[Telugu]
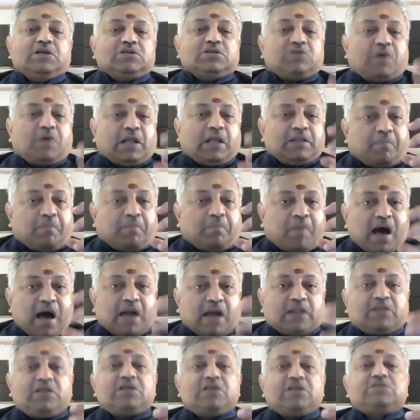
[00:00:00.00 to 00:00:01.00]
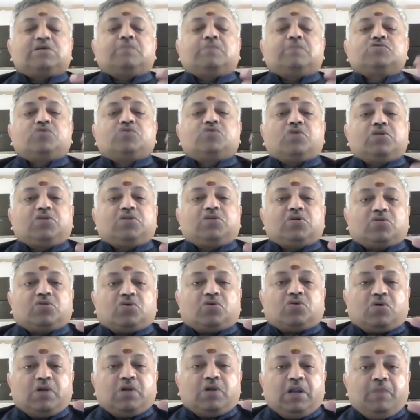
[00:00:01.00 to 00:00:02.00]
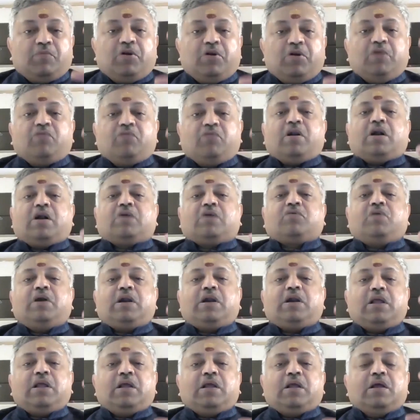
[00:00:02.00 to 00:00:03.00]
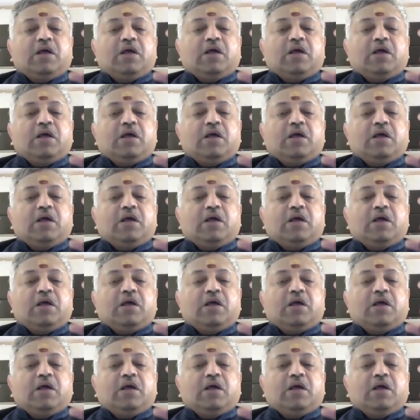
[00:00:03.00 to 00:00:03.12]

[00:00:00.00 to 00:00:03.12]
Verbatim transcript: సో అది భారతీయ సంస్కృతితో నిమిడి ఉన్నటువంటి